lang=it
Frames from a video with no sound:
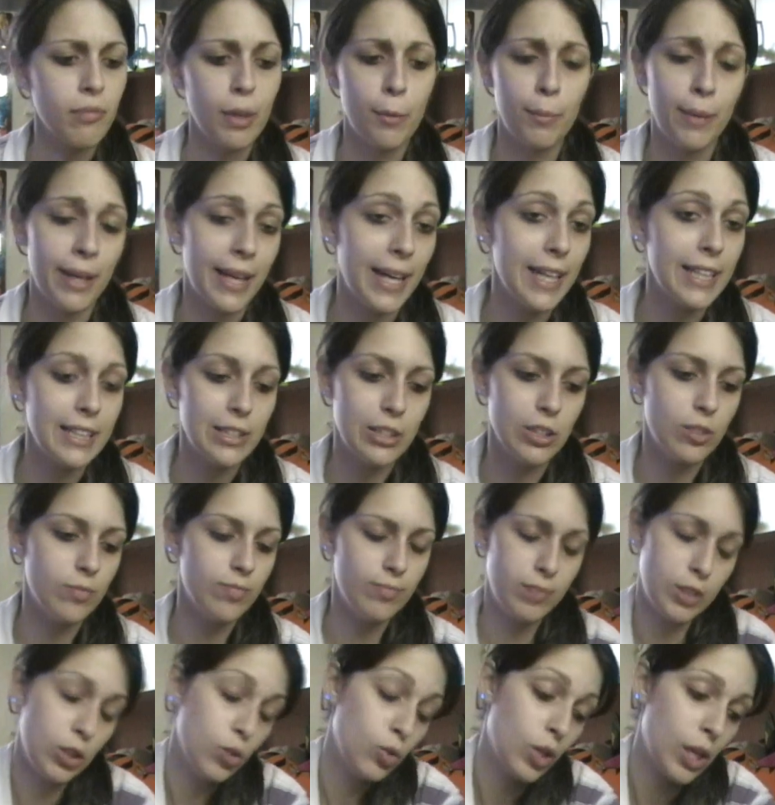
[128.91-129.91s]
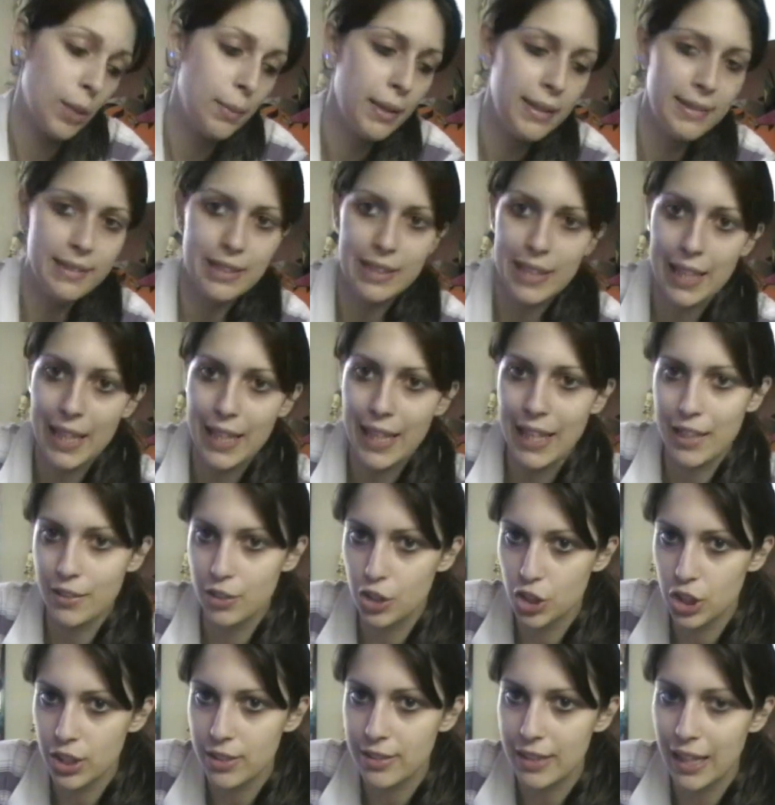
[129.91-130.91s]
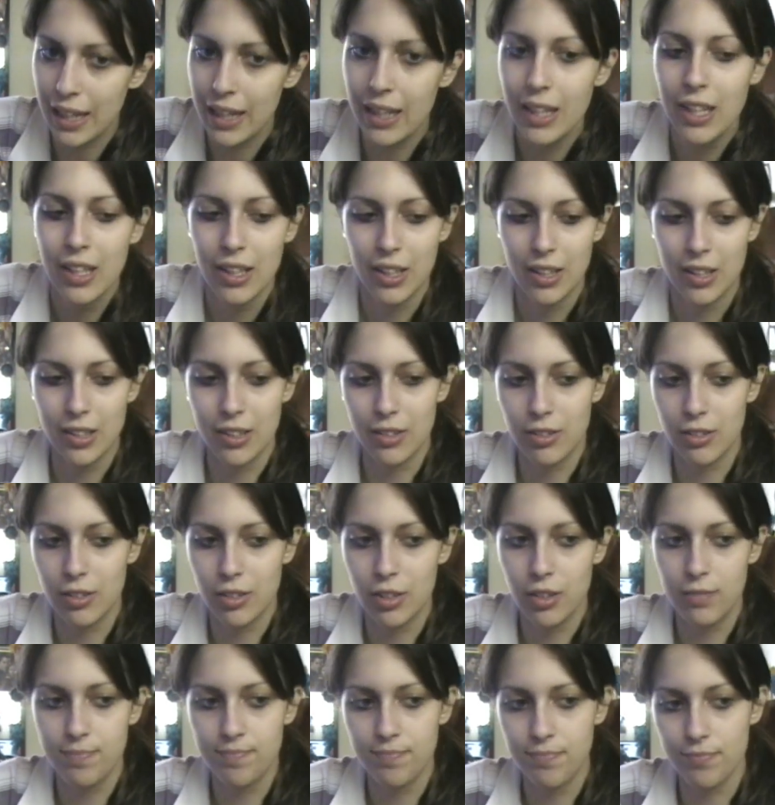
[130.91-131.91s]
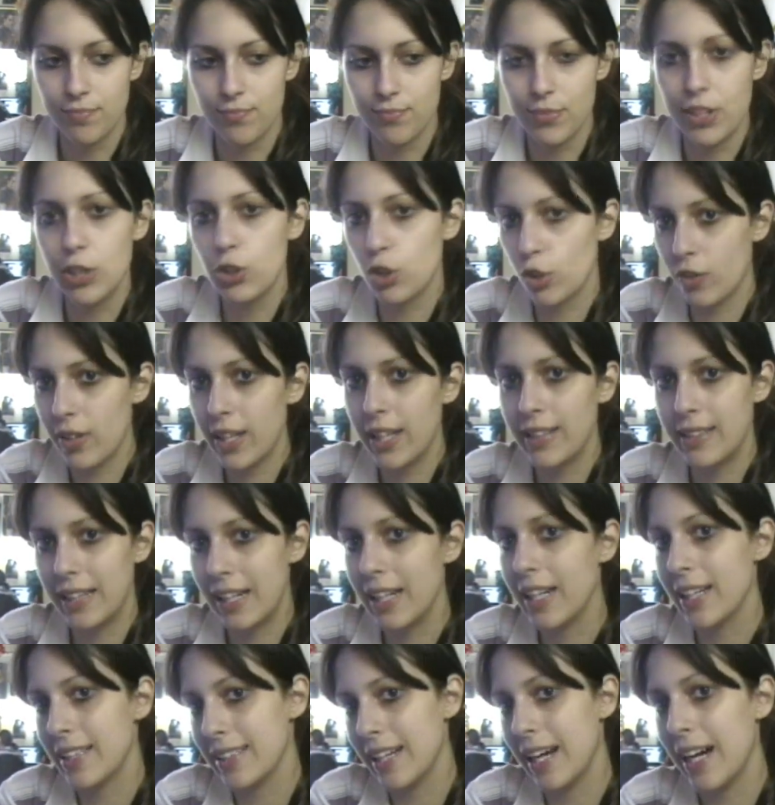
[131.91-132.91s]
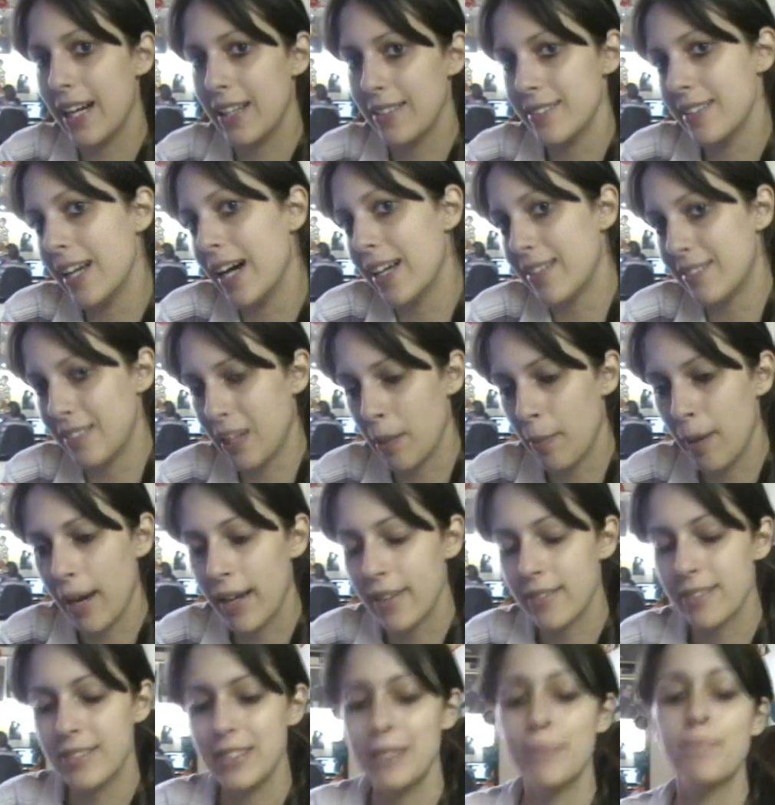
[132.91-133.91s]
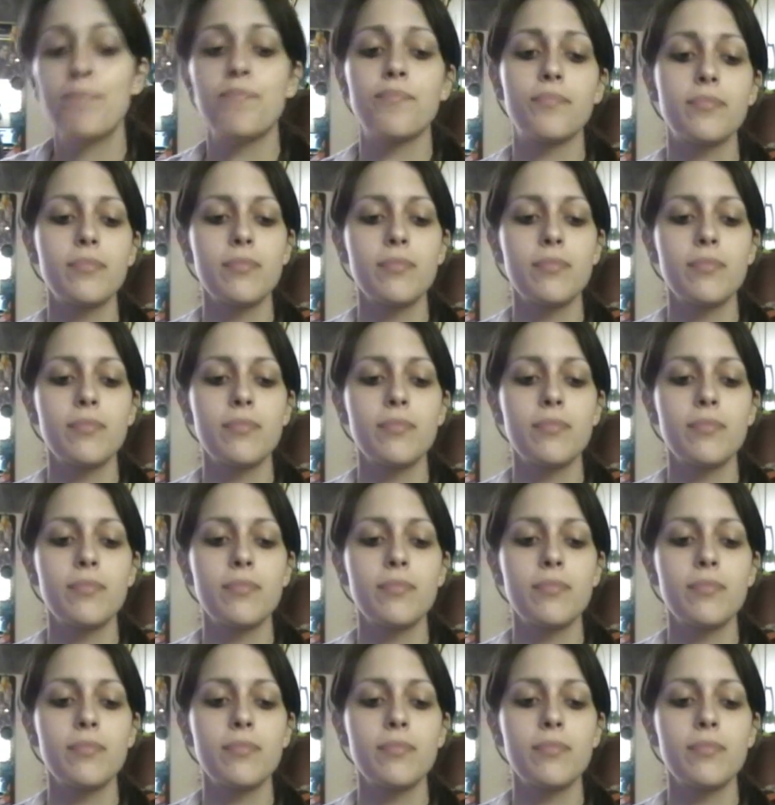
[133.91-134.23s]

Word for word: Magari sicuramente nelle grandi città li troverete anche da, da altre parti.